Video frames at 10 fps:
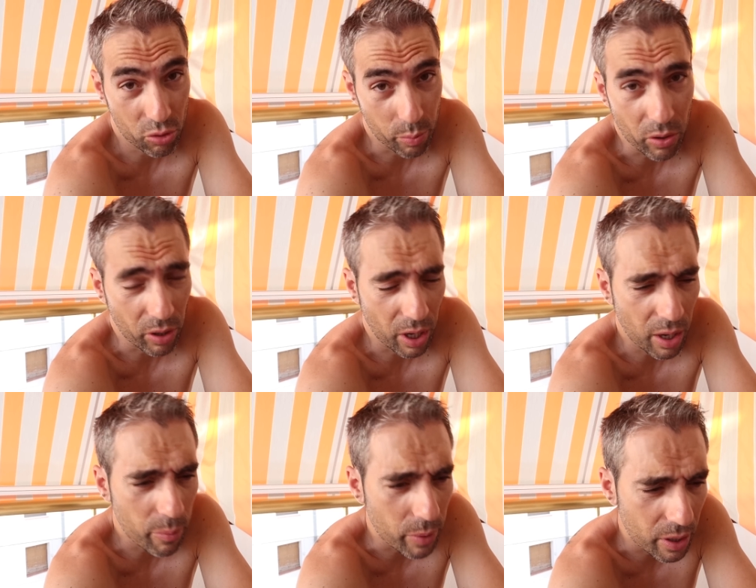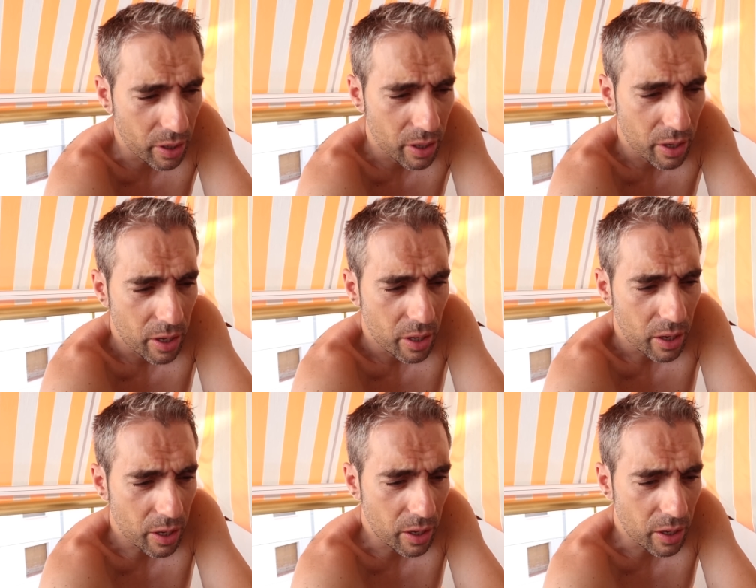espero que cambie
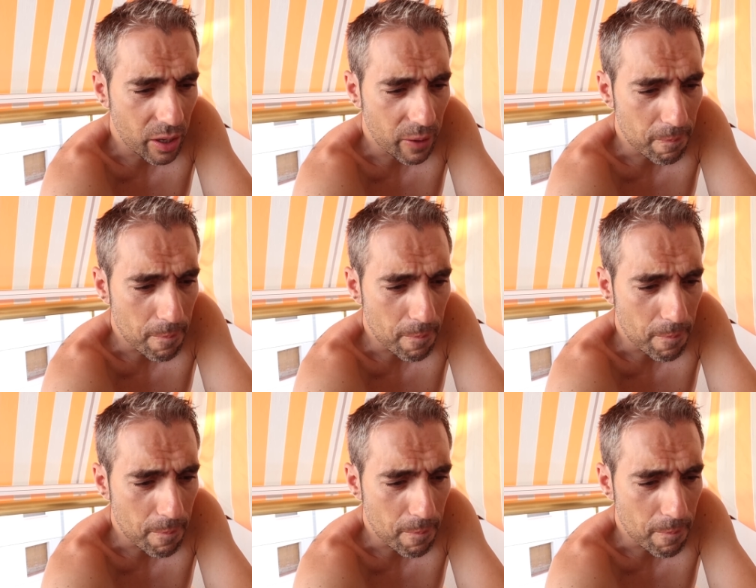eh,